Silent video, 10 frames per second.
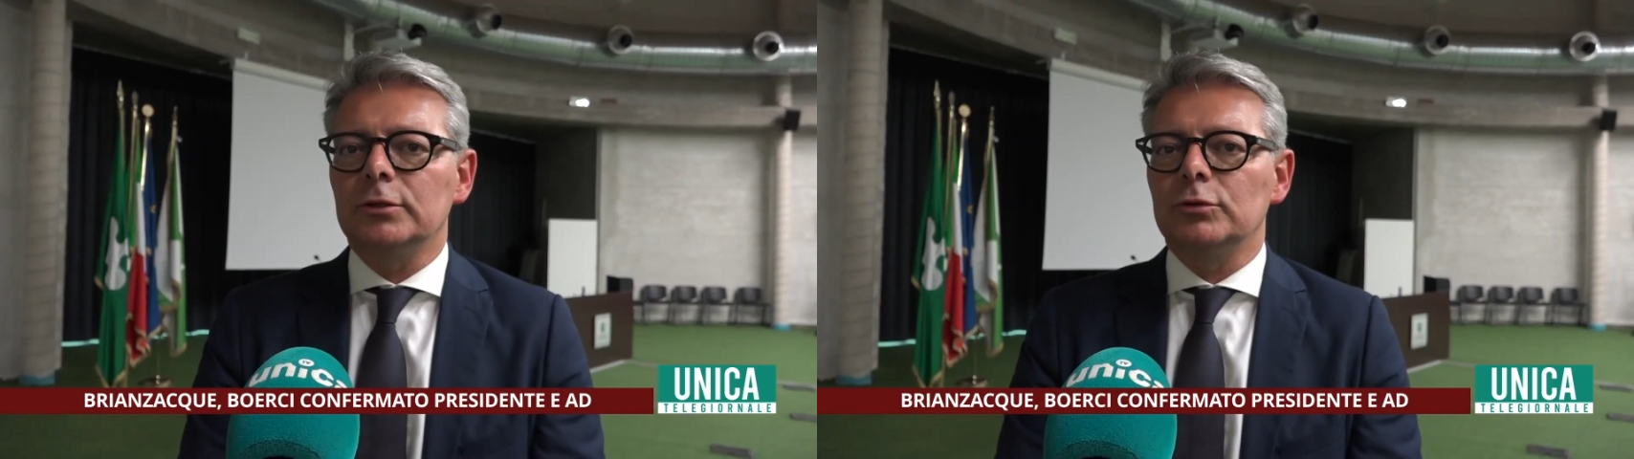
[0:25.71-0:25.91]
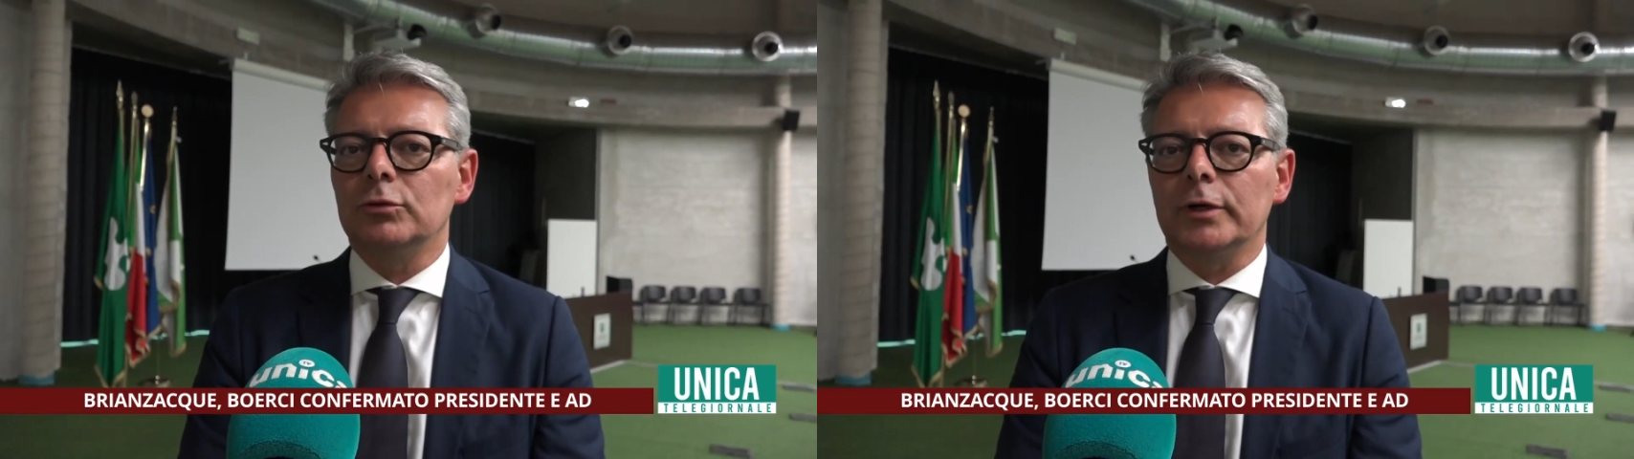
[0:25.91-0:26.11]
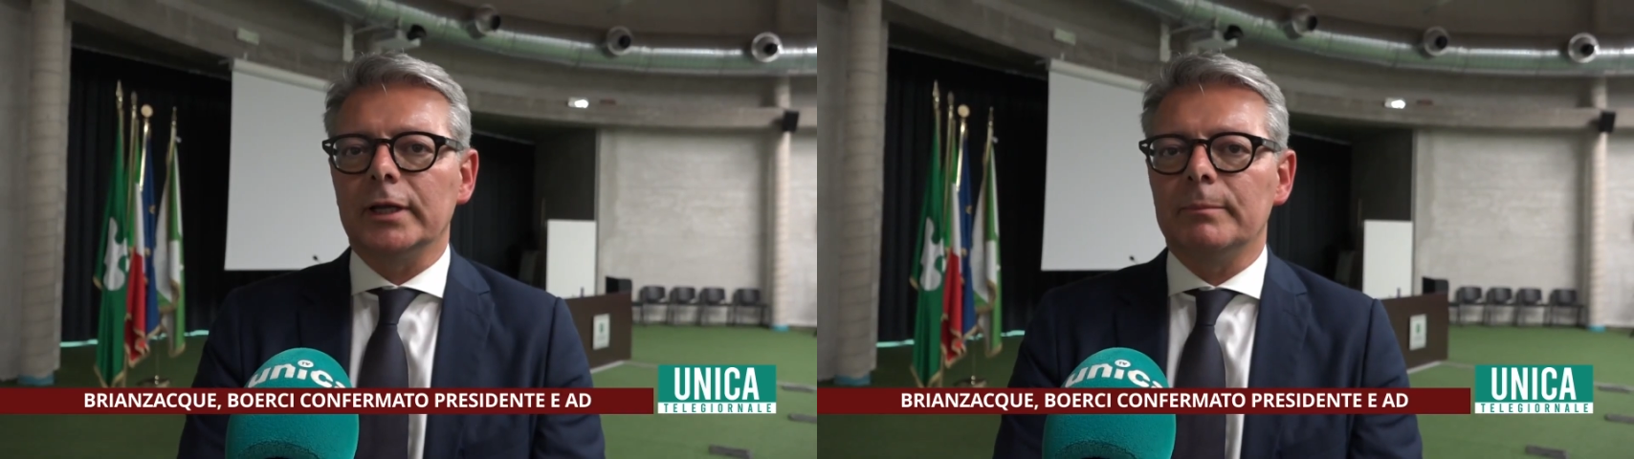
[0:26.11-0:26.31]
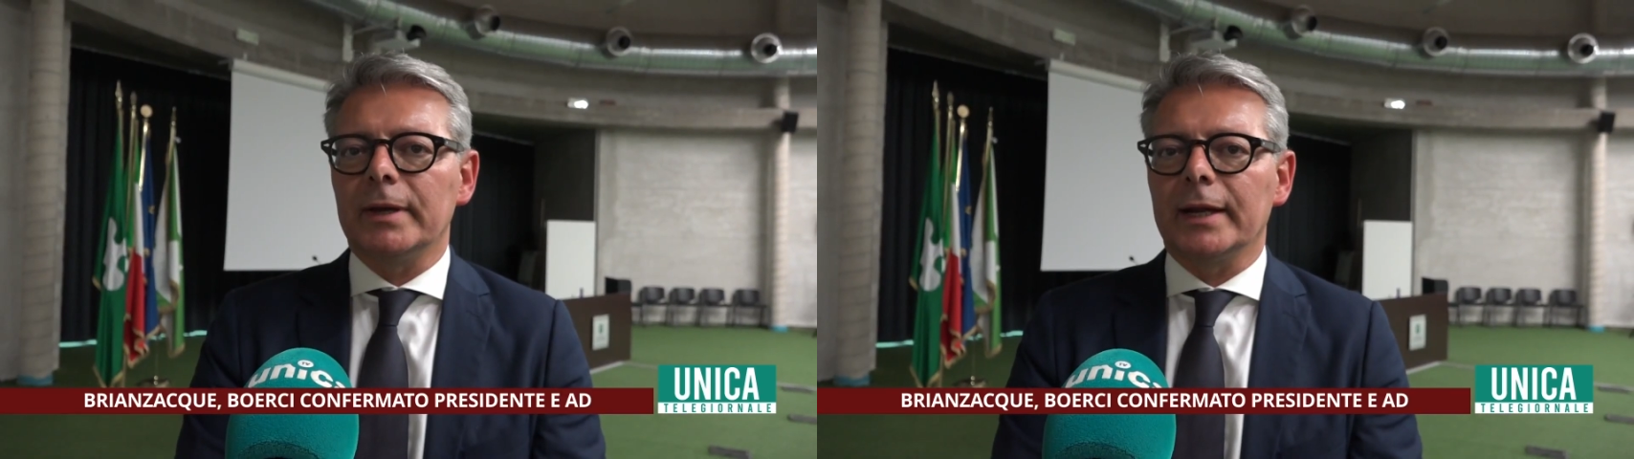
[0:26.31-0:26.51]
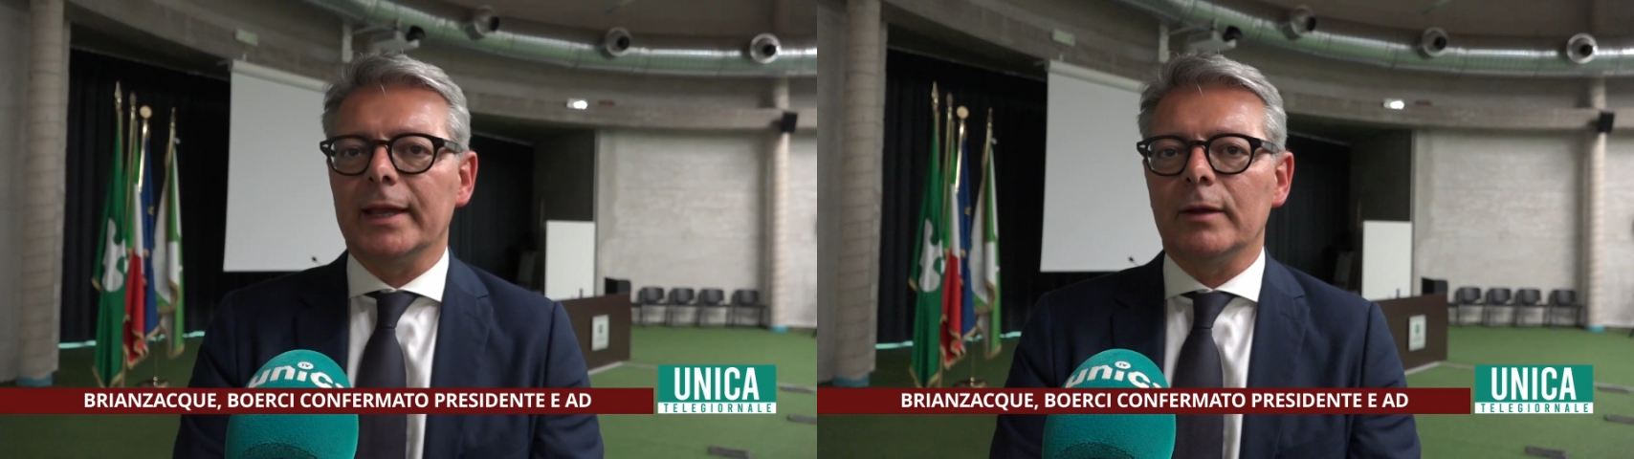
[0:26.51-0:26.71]
attori
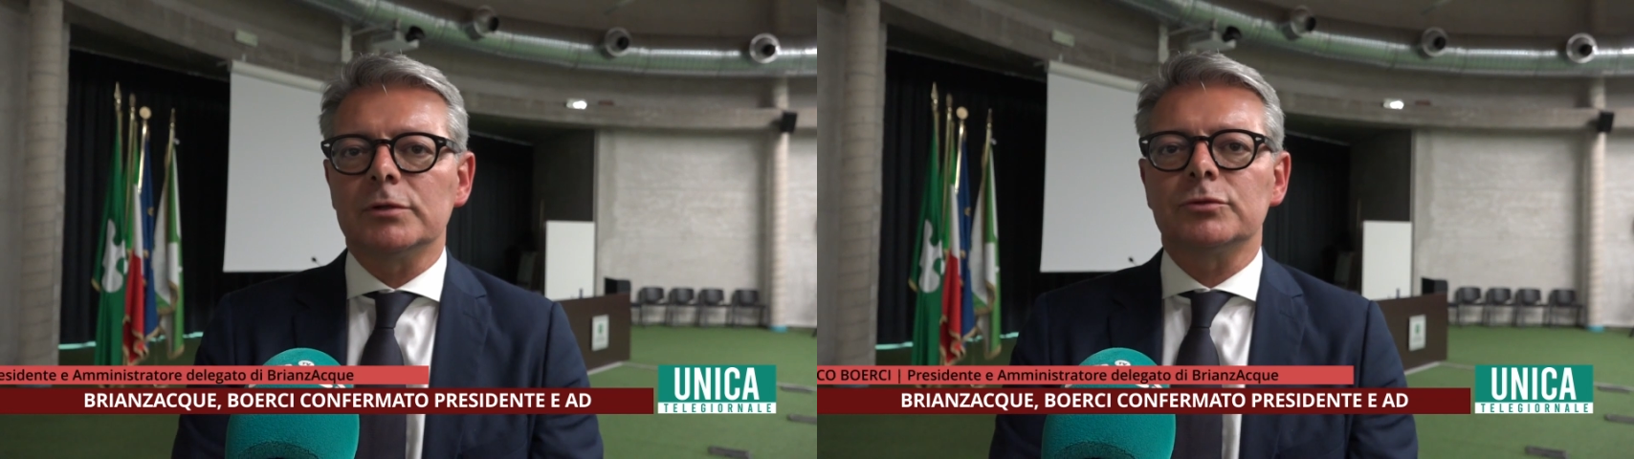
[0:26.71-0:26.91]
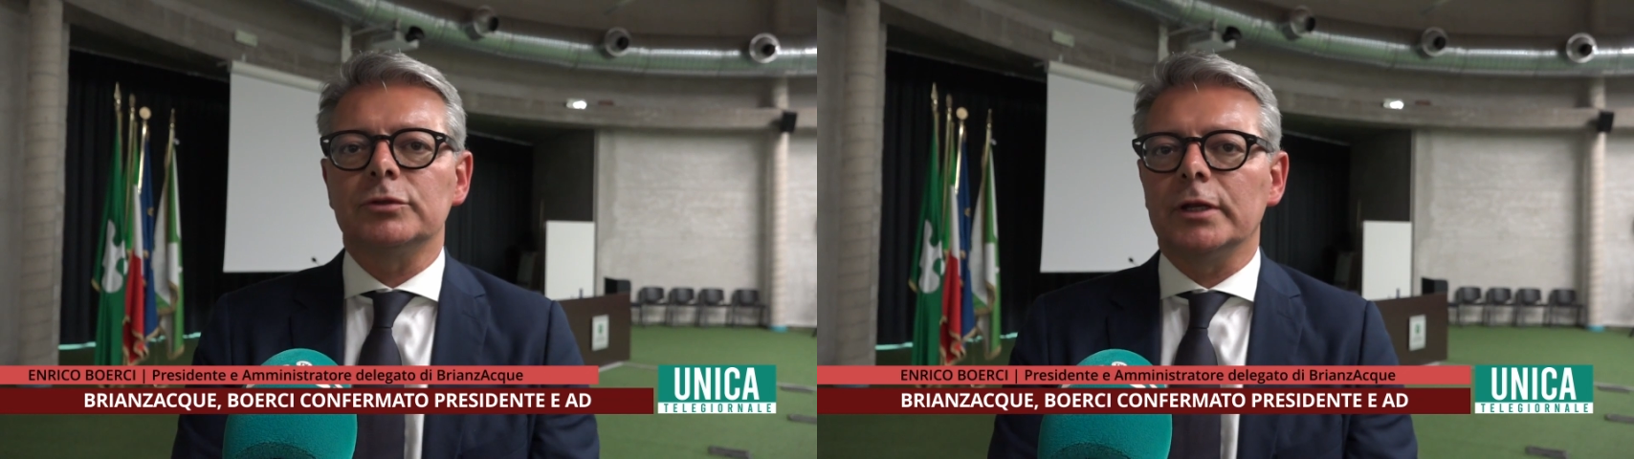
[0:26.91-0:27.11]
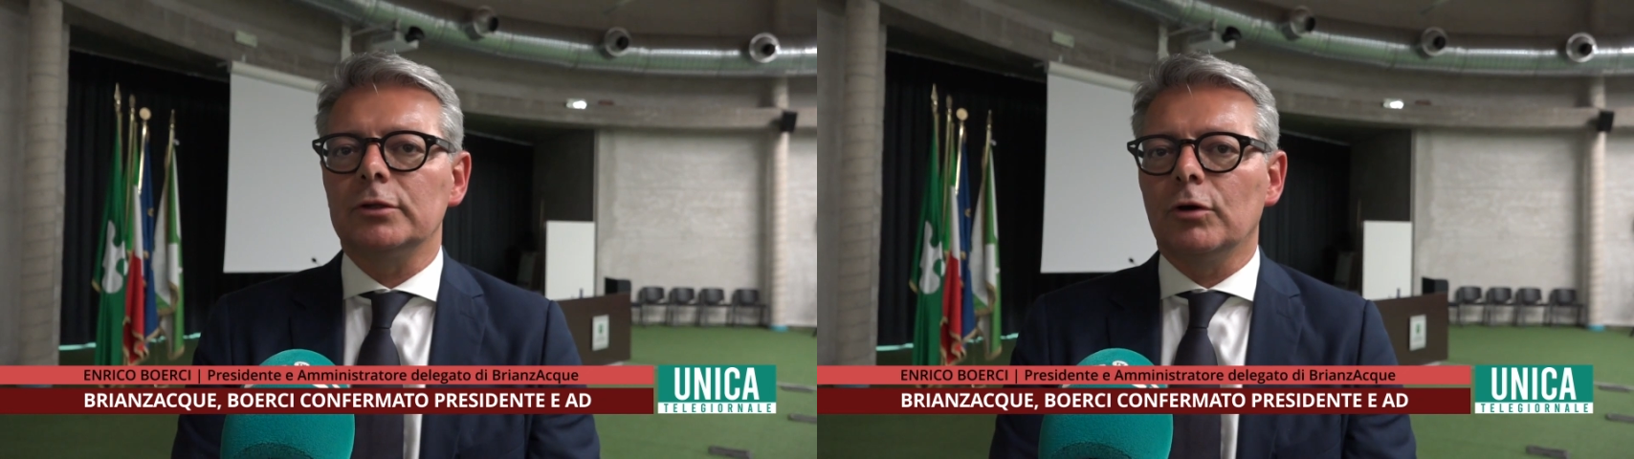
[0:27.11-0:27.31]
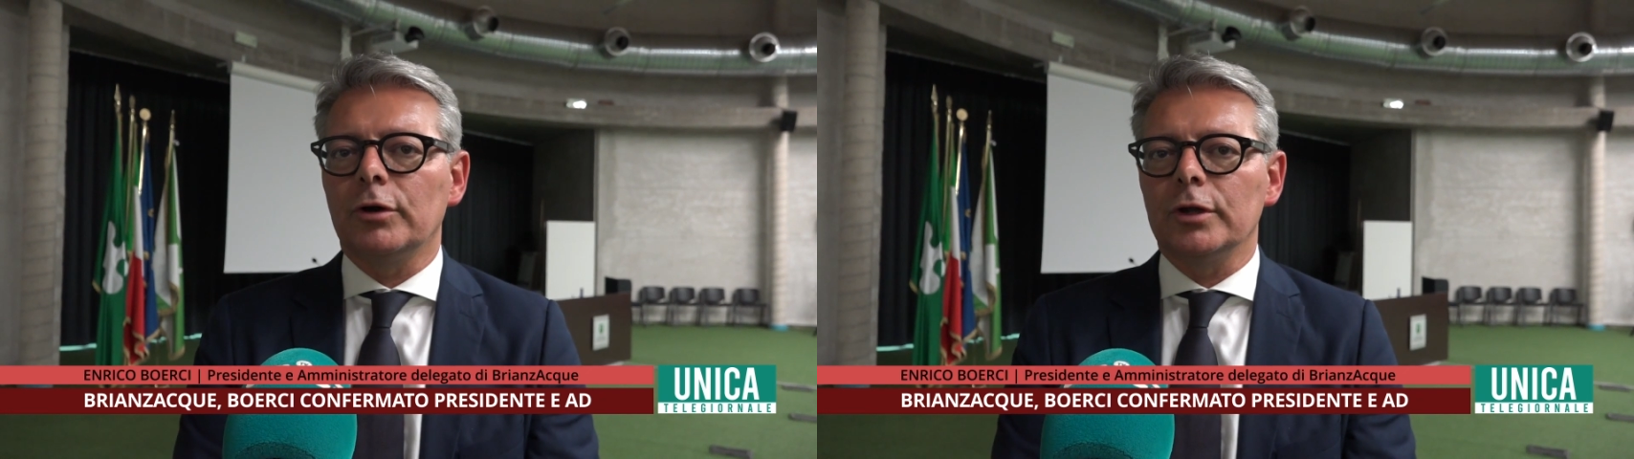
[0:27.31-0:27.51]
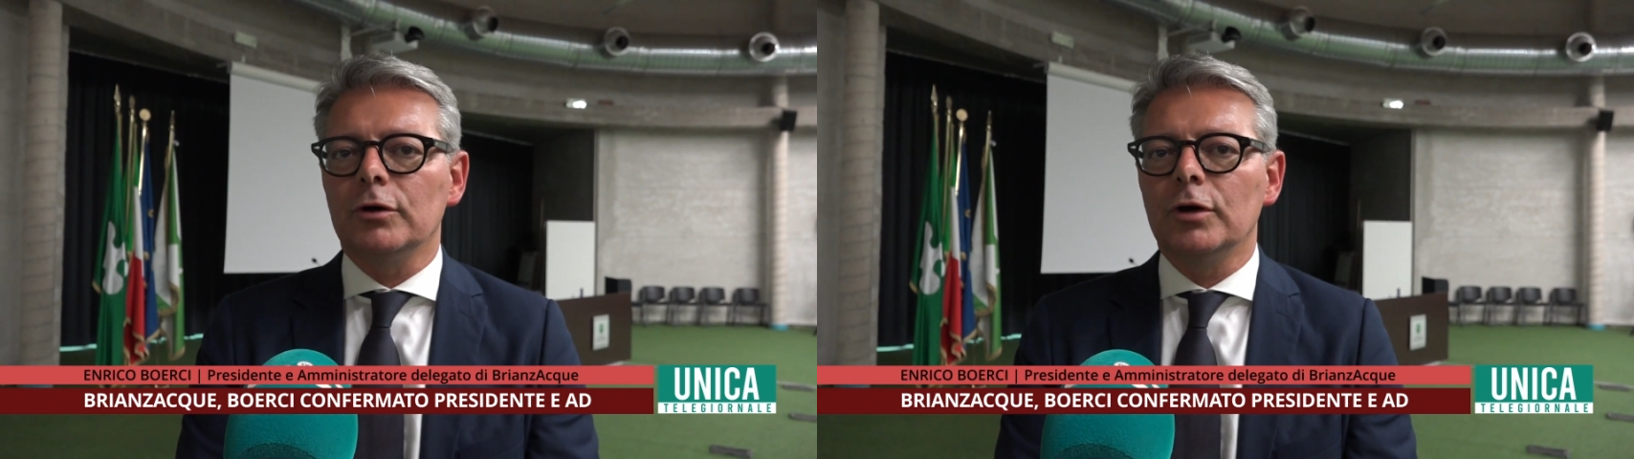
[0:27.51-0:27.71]
perché questo
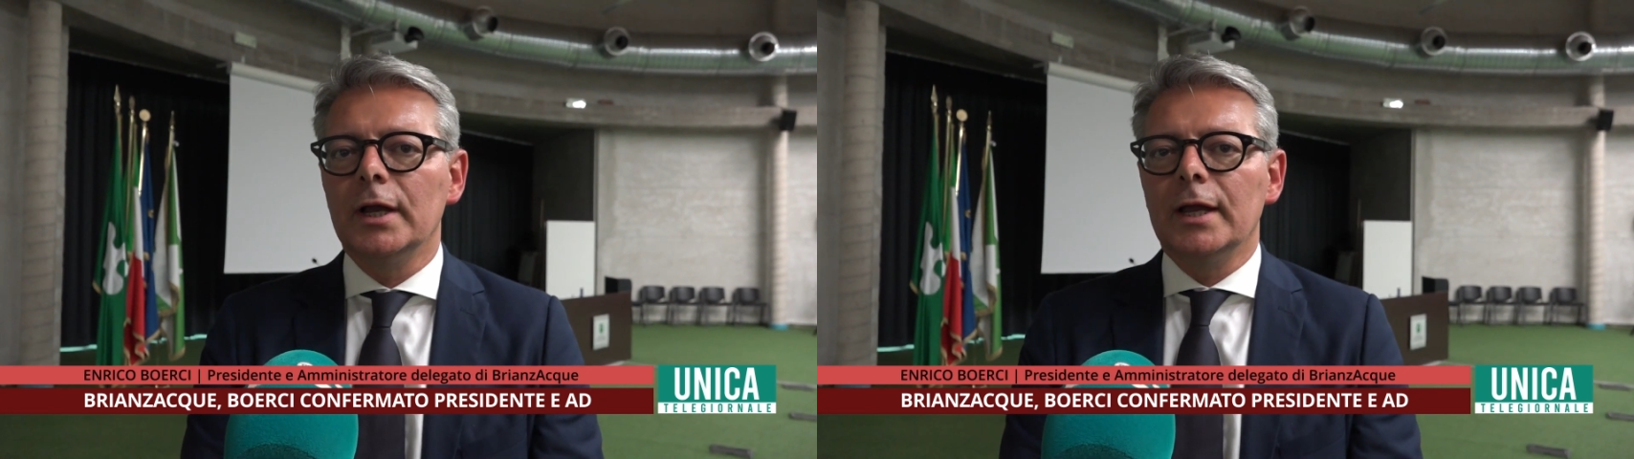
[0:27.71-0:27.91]
territorio